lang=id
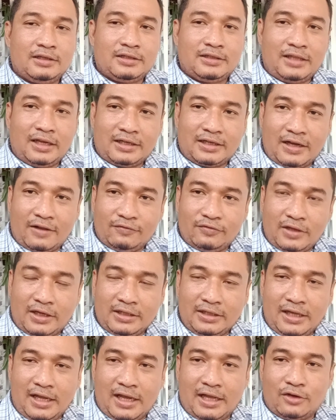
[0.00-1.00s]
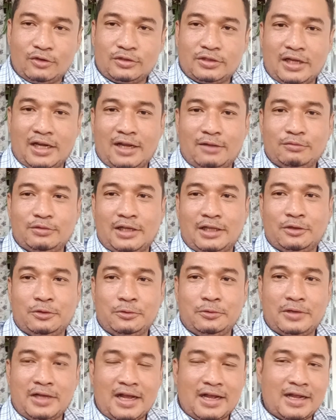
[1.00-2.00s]
terdaftarnya harus dalam
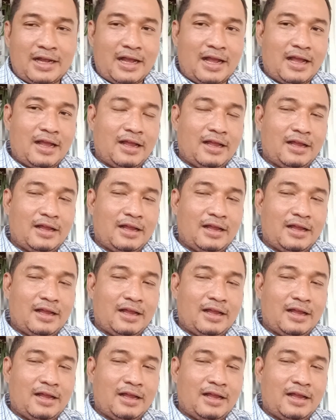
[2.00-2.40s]
satu KK.